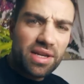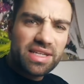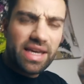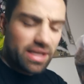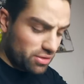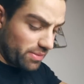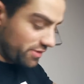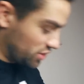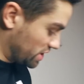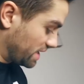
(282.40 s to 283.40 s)
oder Tanktop
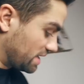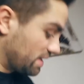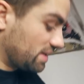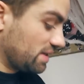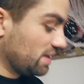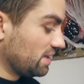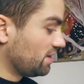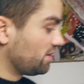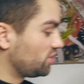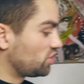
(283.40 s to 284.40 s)
wahrscheinlich.
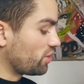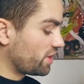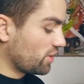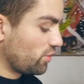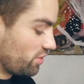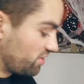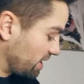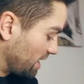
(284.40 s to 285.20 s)
Jogginghose,